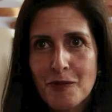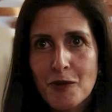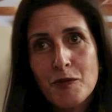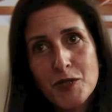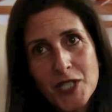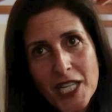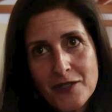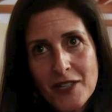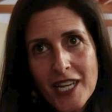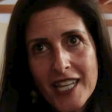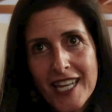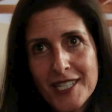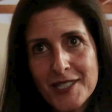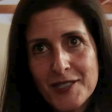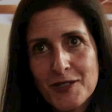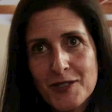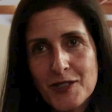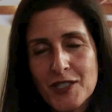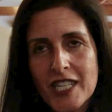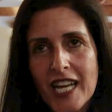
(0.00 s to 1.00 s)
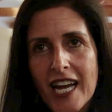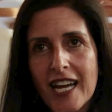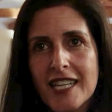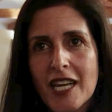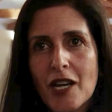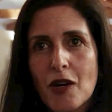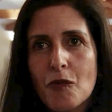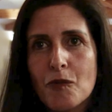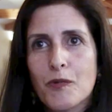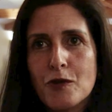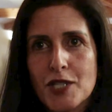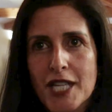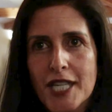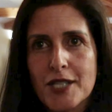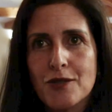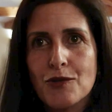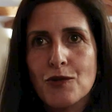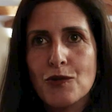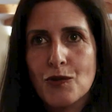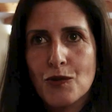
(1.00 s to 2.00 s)
o projeto Radar Social é um
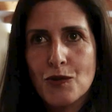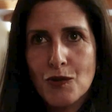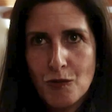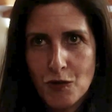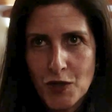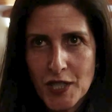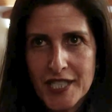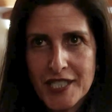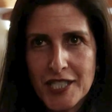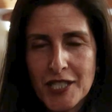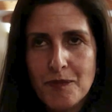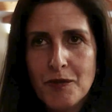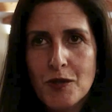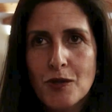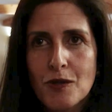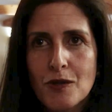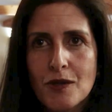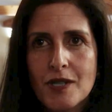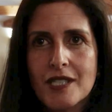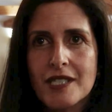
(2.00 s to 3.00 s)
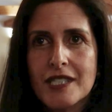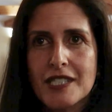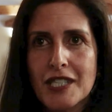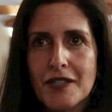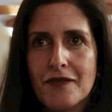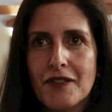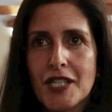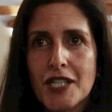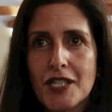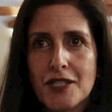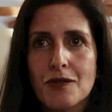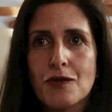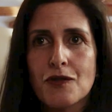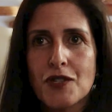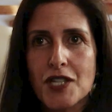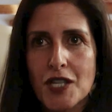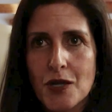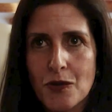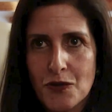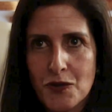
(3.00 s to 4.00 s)
projeto do município que teve início no
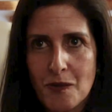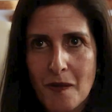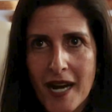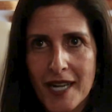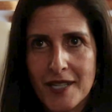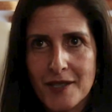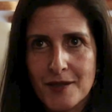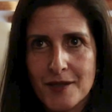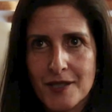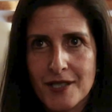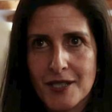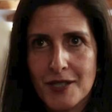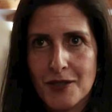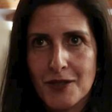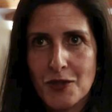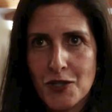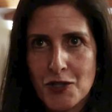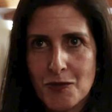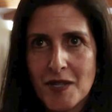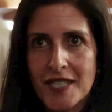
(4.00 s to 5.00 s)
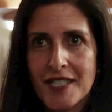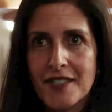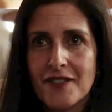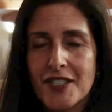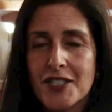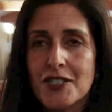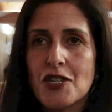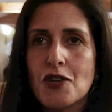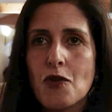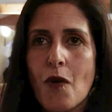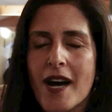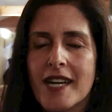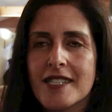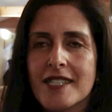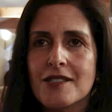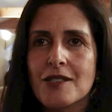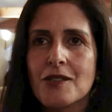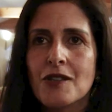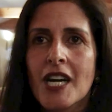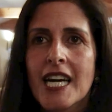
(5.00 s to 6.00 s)
dia 1 de maio de
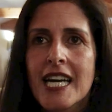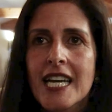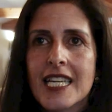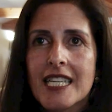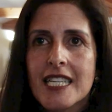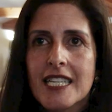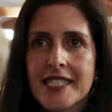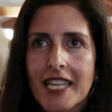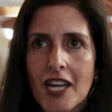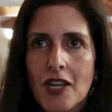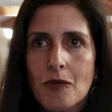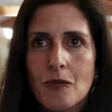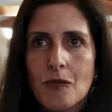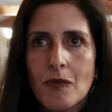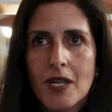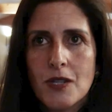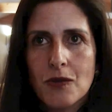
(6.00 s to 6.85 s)
2024 e tem uma